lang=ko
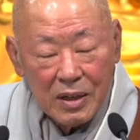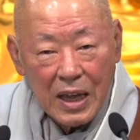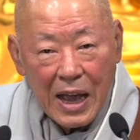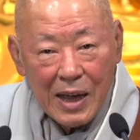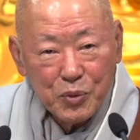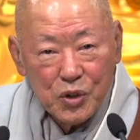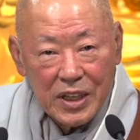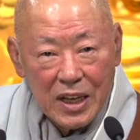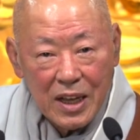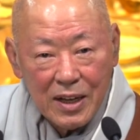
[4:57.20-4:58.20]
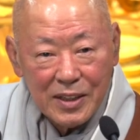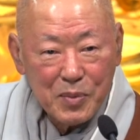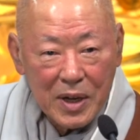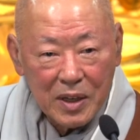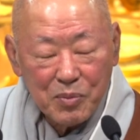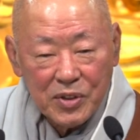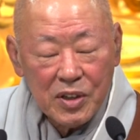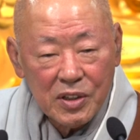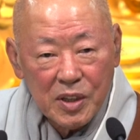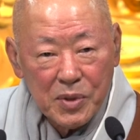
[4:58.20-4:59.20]
그 앞뒤 생각하지 말아요.
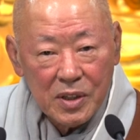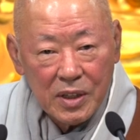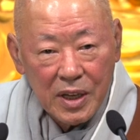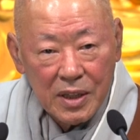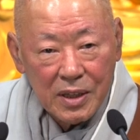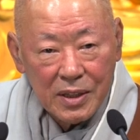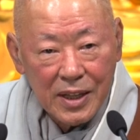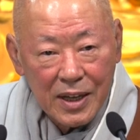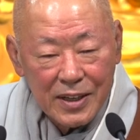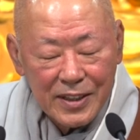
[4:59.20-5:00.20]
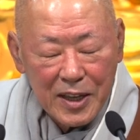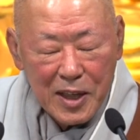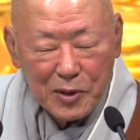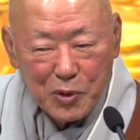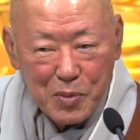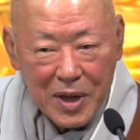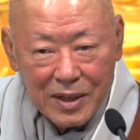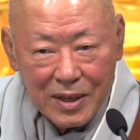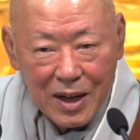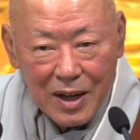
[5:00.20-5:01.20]
부처님은 그랬는데 하는 생각도
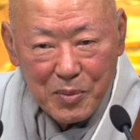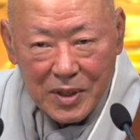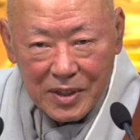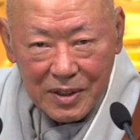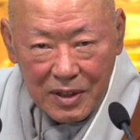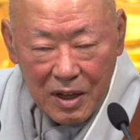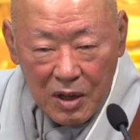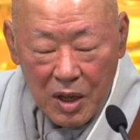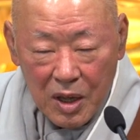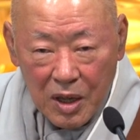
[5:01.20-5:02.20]
말아라 하면서 그냥